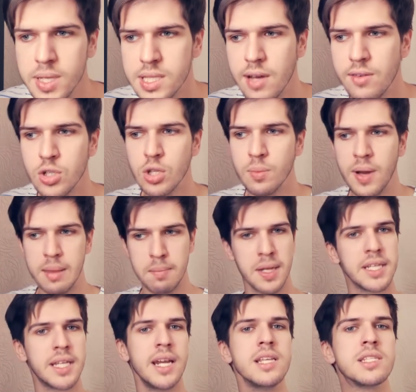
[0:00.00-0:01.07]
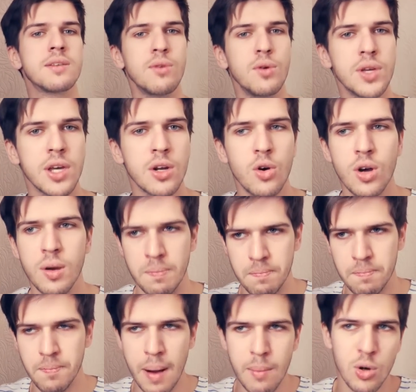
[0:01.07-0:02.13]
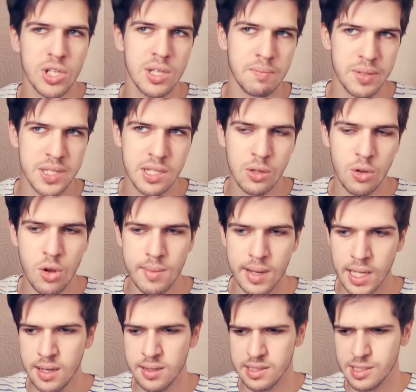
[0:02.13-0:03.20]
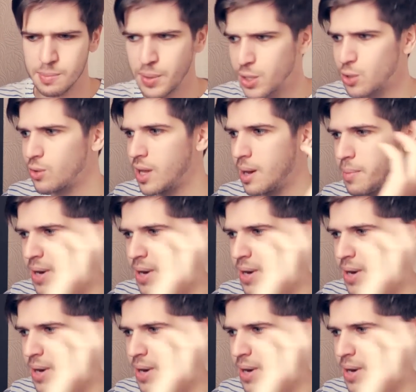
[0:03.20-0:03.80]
вместо того, чтобы отблагодарить своего героя помойным поцелуем, она спрыгнула